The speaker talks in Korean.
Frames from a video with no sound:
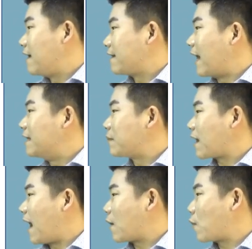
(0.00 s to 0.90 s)
다음
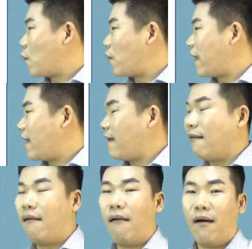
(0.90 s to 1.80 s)
각 호의
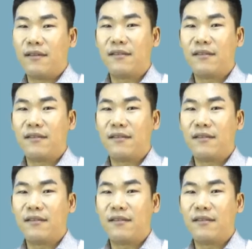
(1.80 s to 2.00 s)
어느